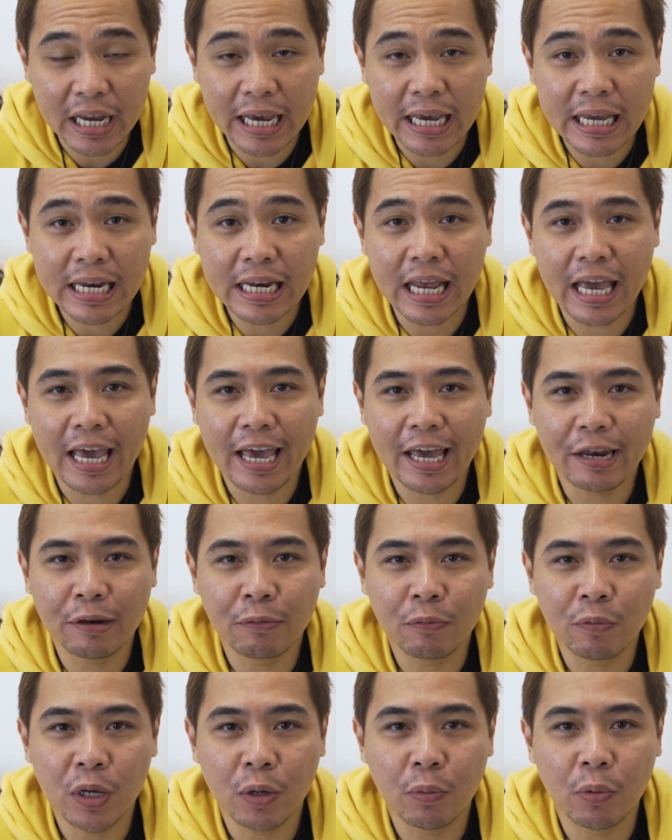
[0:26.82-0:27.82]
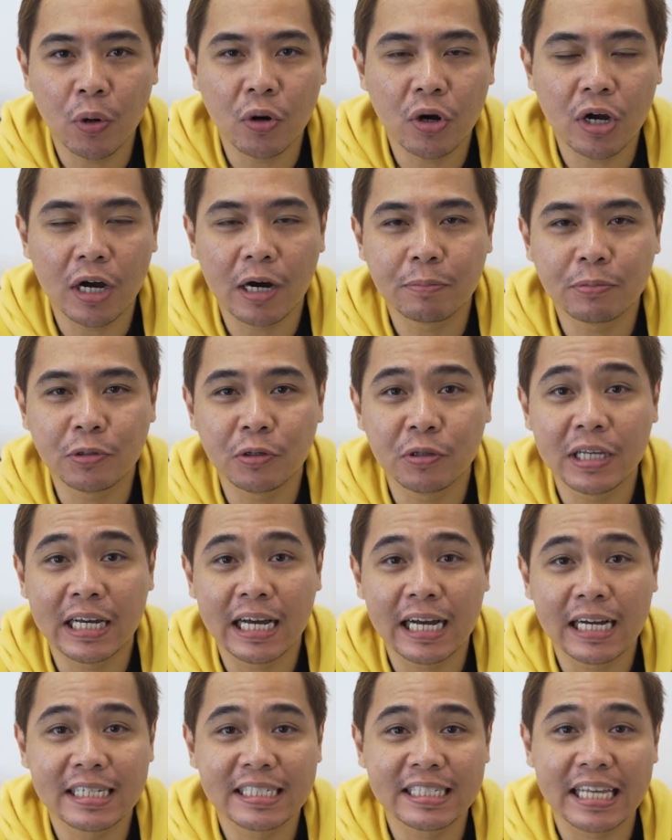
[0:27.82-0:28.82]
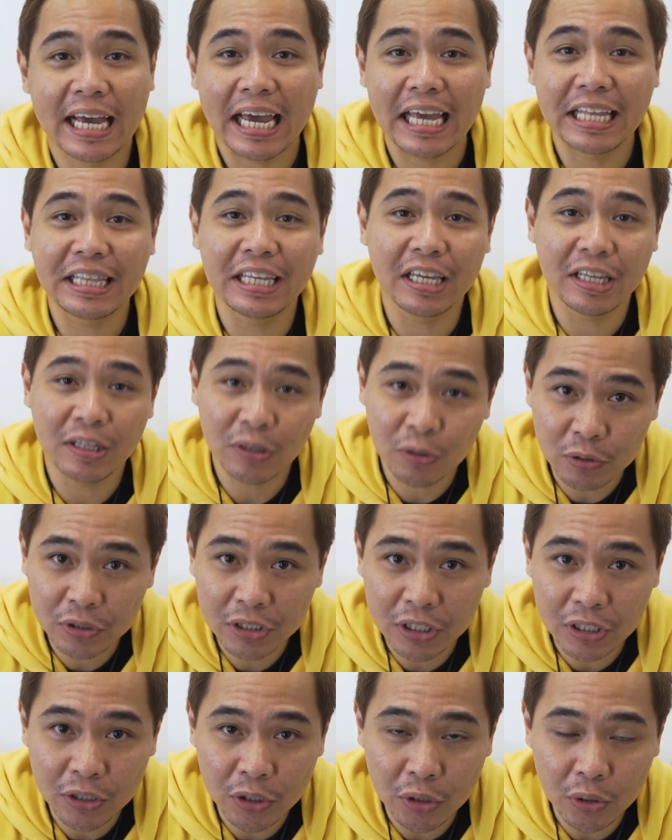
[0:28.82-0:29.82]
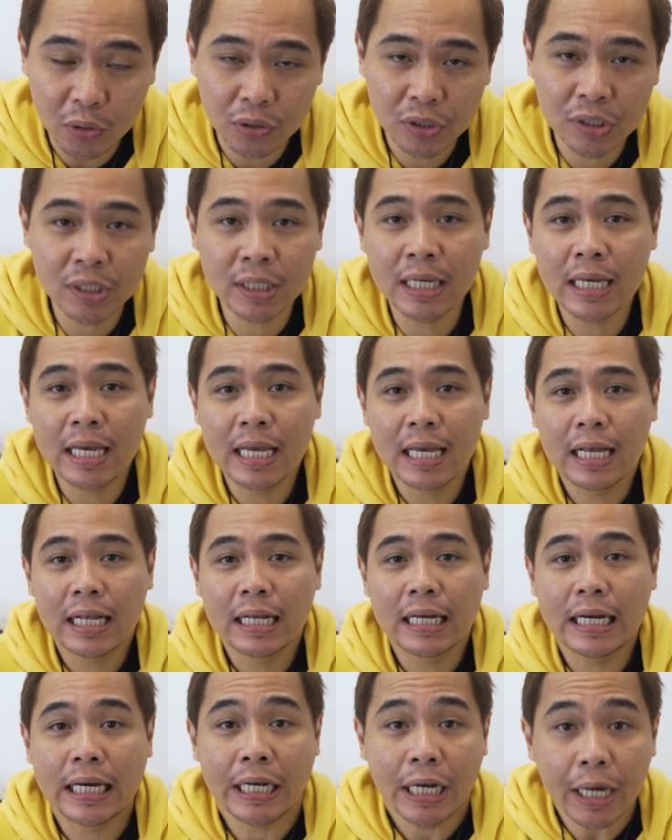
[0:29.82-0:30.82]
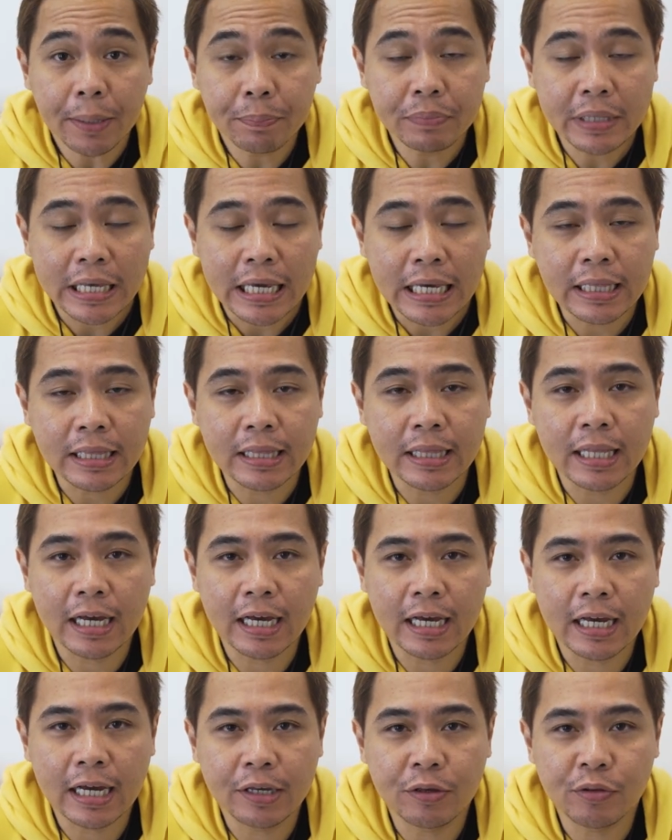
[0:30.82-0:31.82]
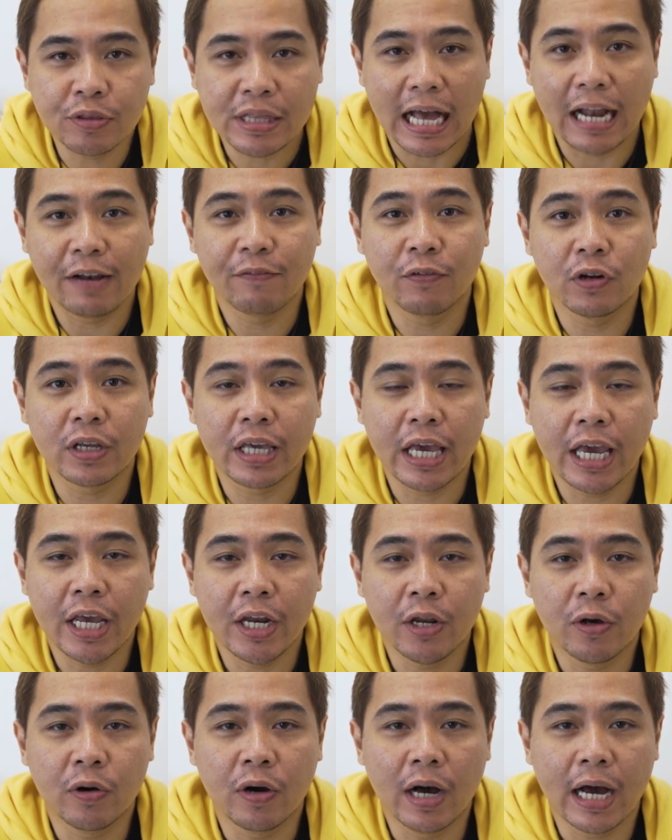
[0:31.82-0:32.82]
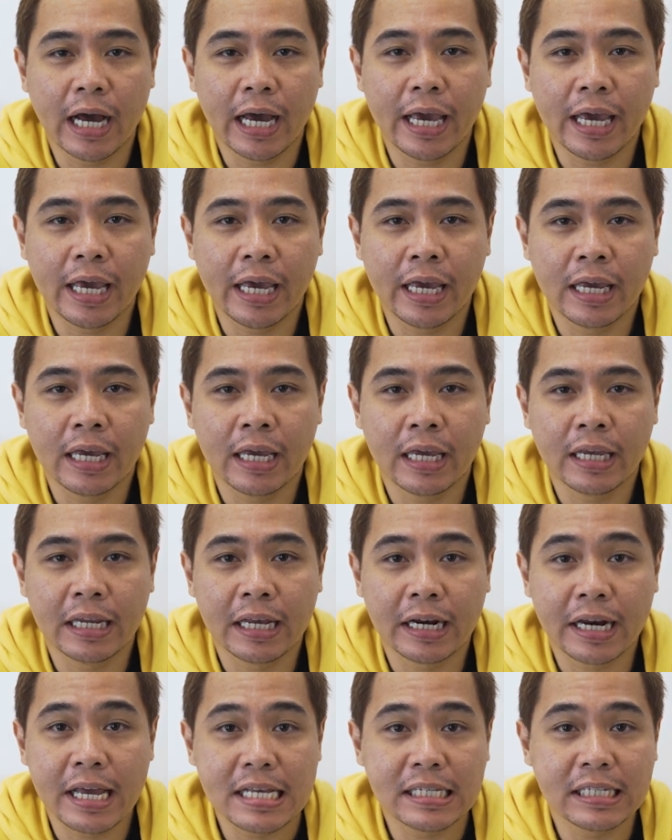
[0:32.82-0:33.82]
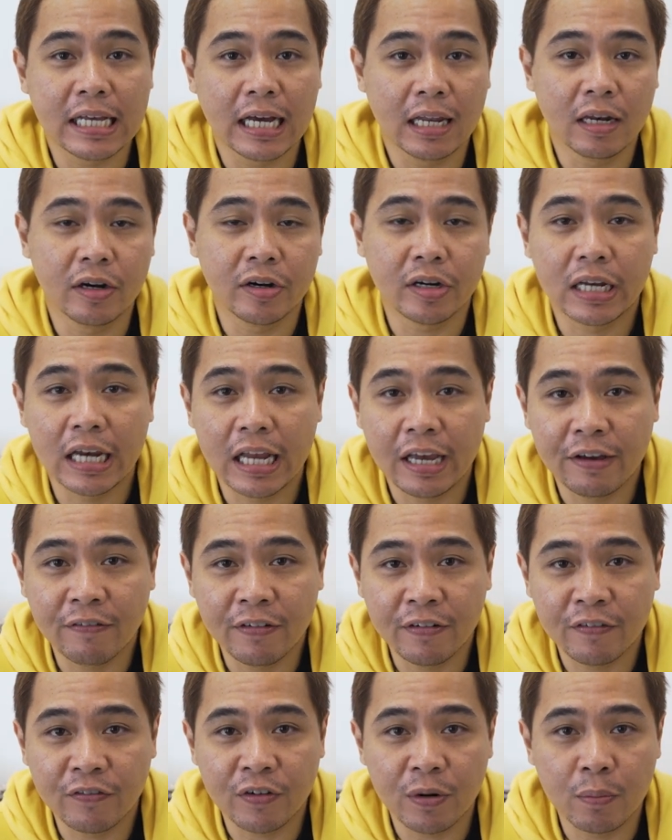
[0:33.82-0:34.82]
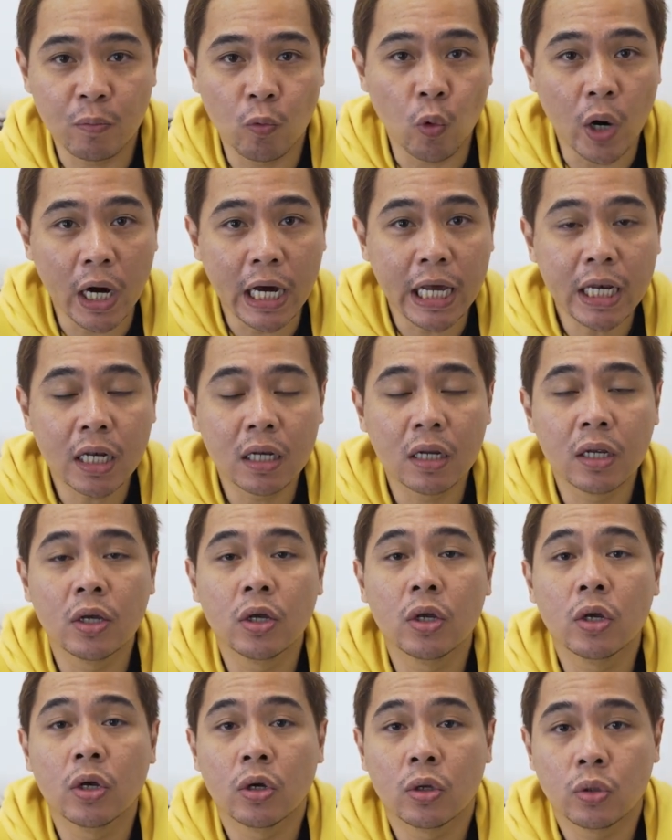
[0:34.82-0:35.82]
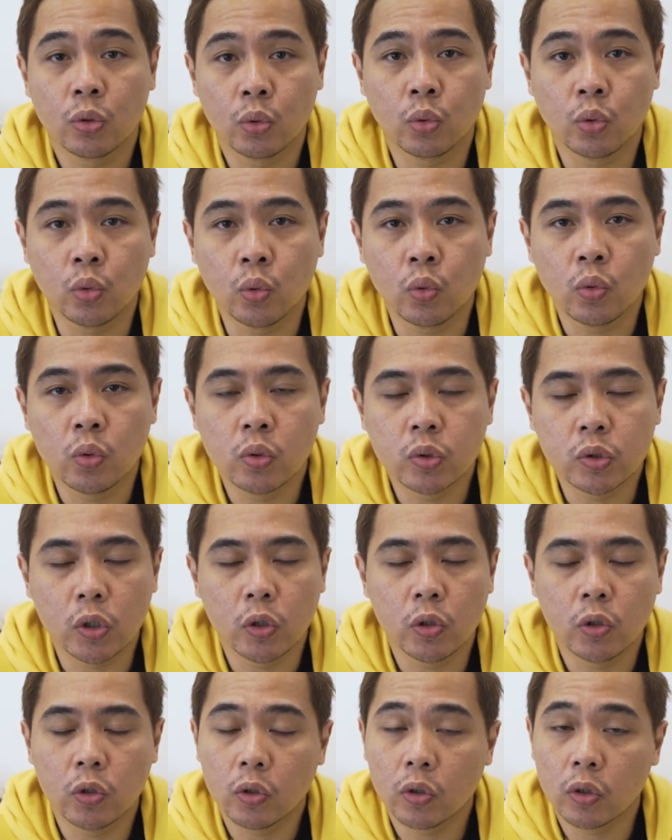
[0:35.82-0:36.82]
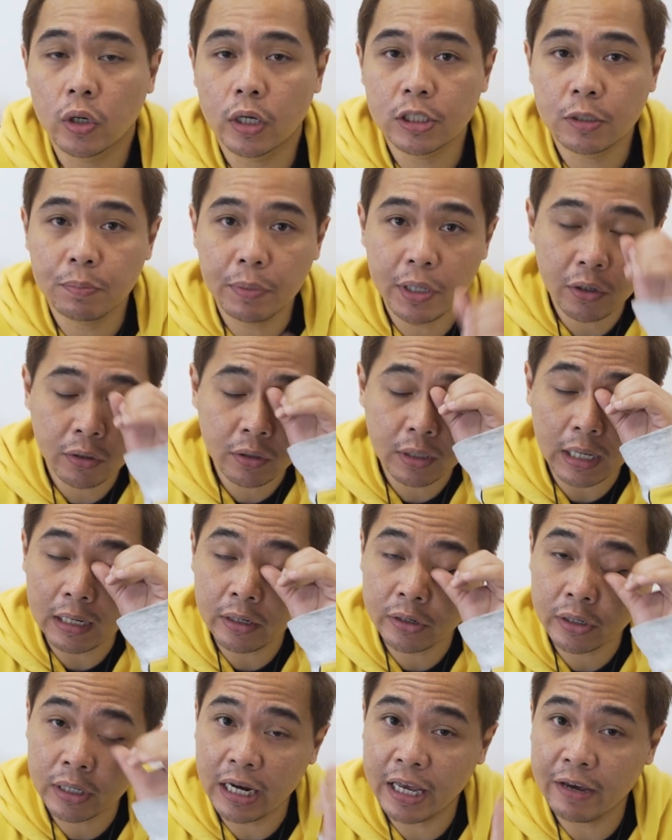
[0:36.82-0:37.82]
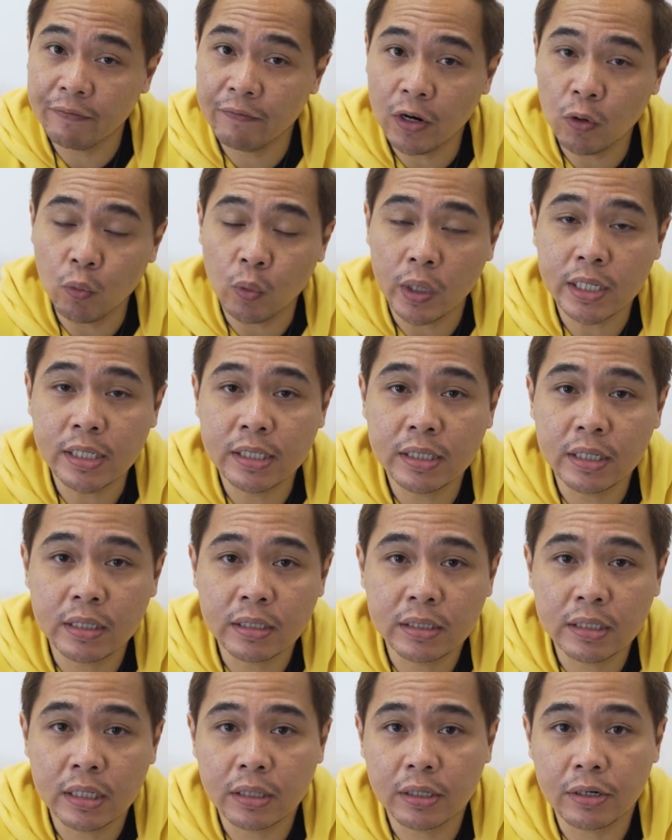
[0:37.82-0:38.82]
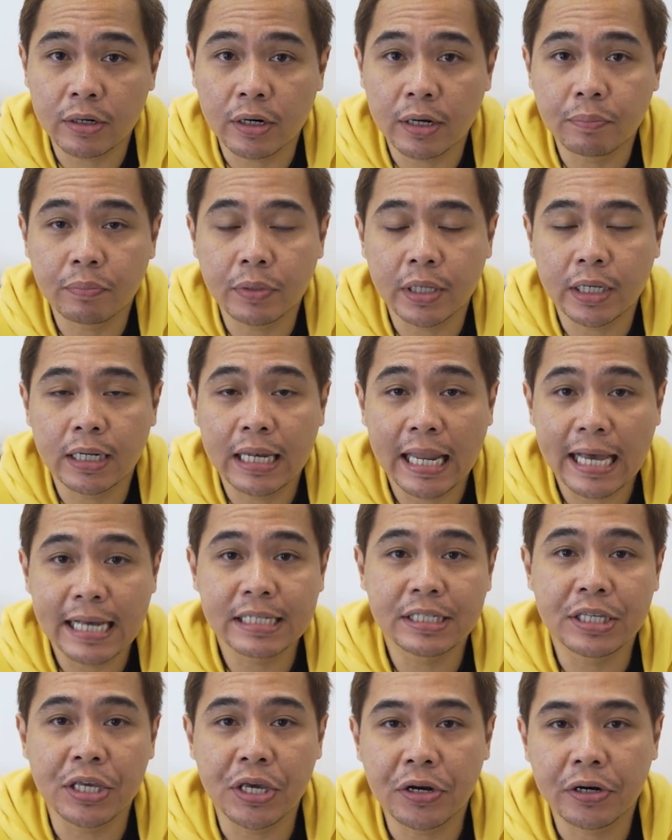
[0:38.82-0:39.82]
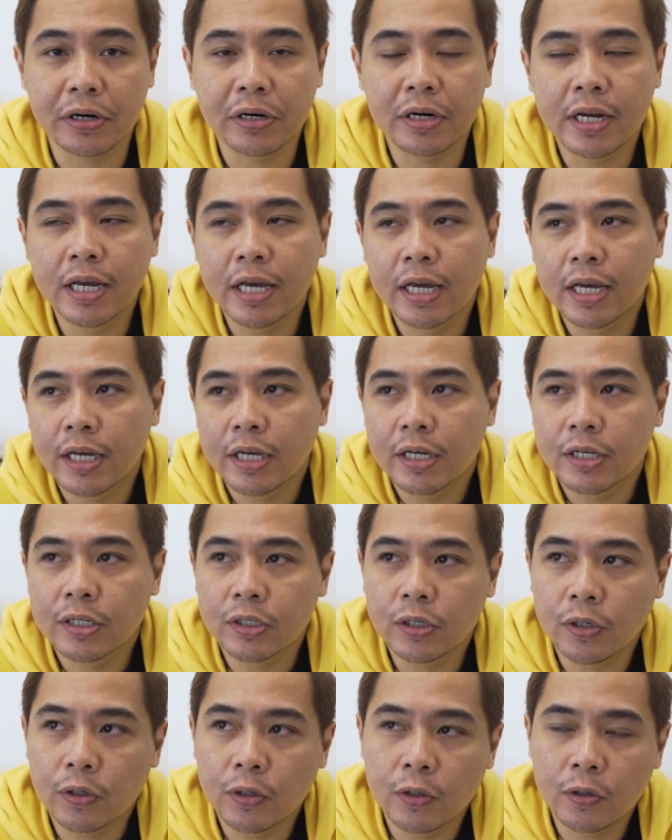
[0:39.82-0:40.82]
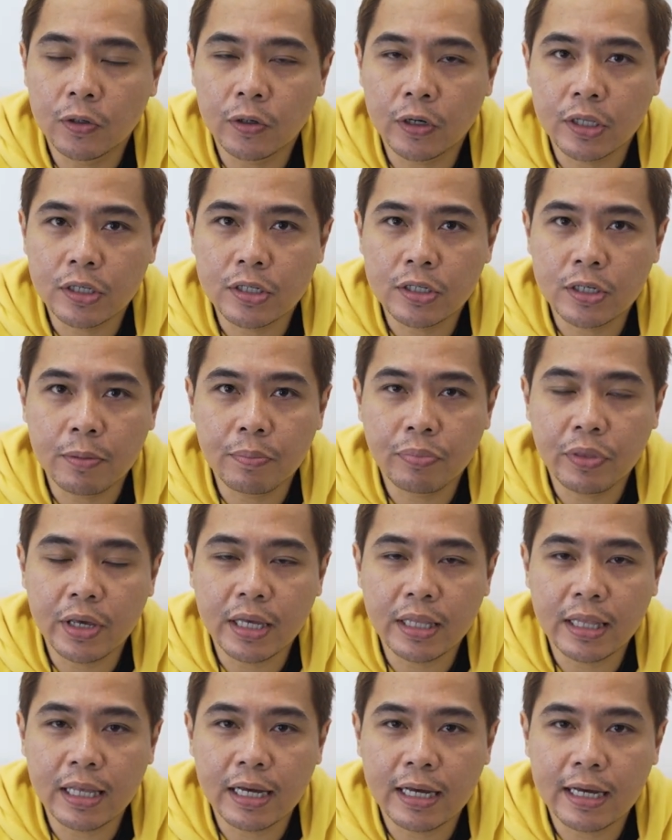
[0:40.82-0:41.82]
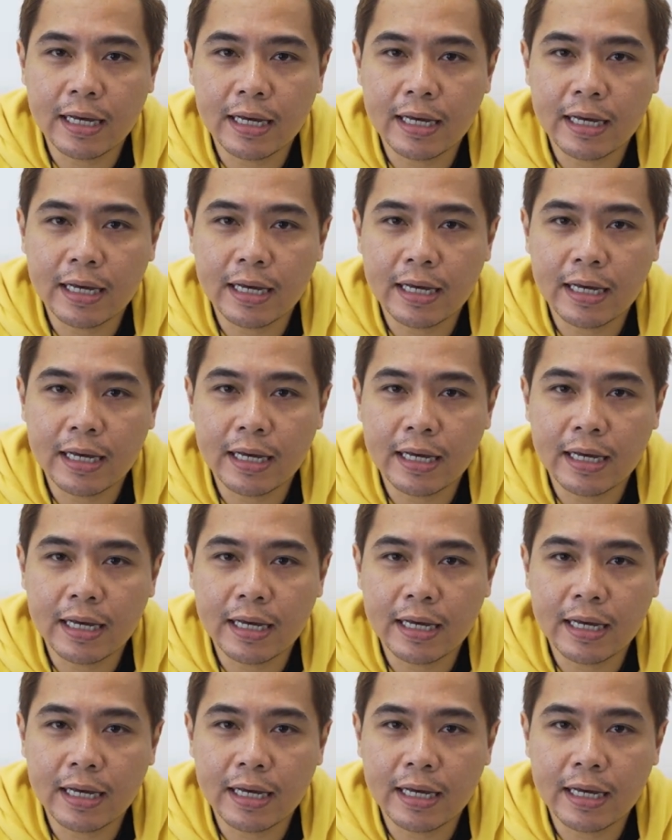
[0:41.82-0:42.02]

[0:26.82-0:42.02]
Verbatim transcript: 9 and we woke up to the anxiety-inducing news. An update na yung Taal Volcano ay na-raise ang alert level from 1 to 2. So it's been on alert level 1 since it erupted last year. So, it's something na